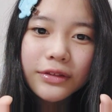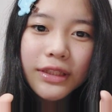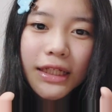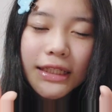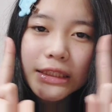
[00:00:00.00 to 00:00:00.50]
う
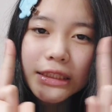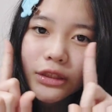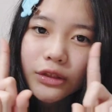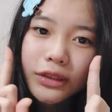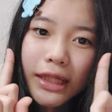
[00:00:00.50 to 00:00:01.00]
さぎ
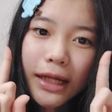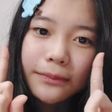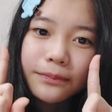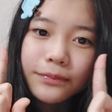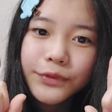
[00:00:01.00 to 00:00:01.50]
チックさ
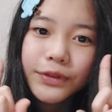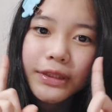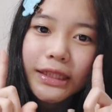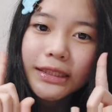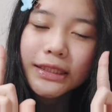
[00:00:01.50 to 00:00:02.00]
ん、う
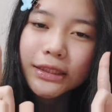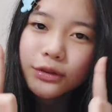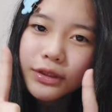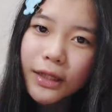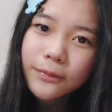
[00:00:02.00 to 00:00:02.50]
さぎ
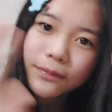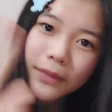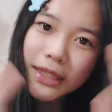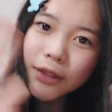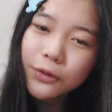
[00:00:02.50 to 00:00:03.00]
チックさん、
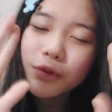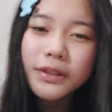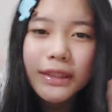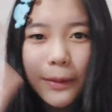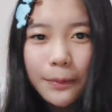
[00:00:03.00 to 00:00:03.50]
ありがとうご
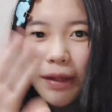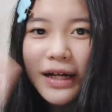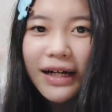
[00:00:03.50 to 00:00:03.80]
ざいま